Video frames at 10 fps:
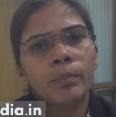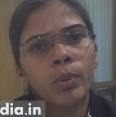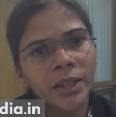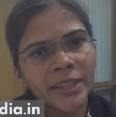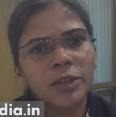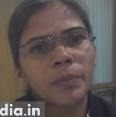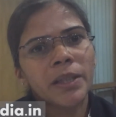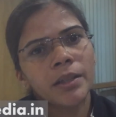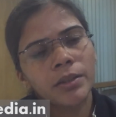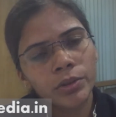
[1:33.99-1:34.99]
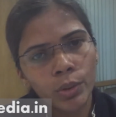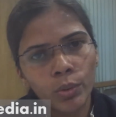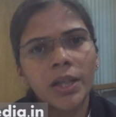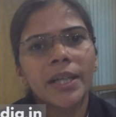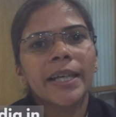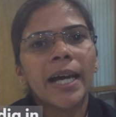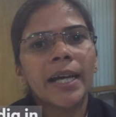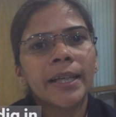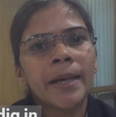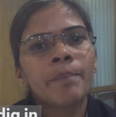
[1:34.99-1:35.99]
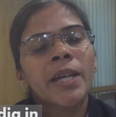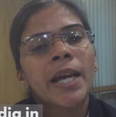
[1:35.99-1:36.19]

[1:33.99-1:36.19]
पॉलिटिक्स में ज़रूर लड़कियाँ आ रही हैं